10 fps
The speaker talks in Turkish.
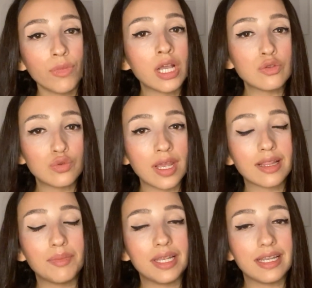yani
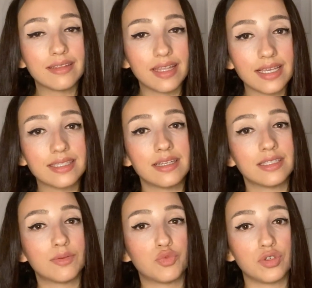sürekli
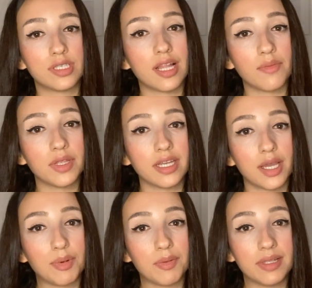birlikteyseniz de bu işlemleri
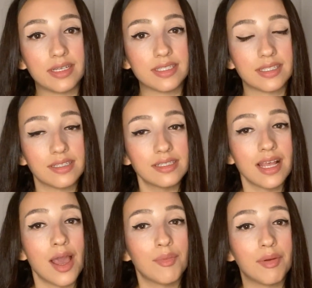yapabilirsiniz.
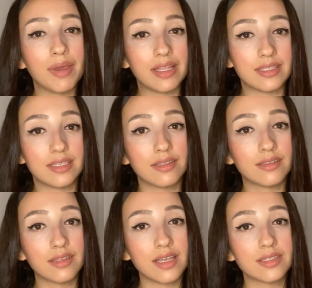Bebeğiniz
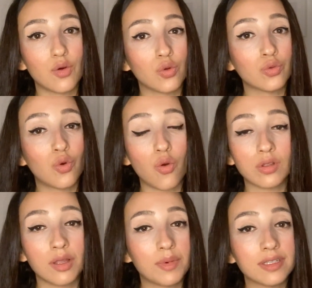yanındaysa onu
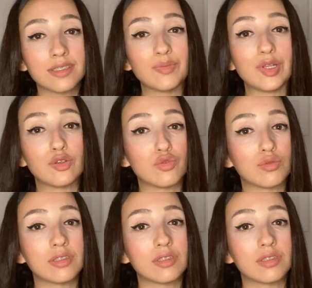koklamanız bile süt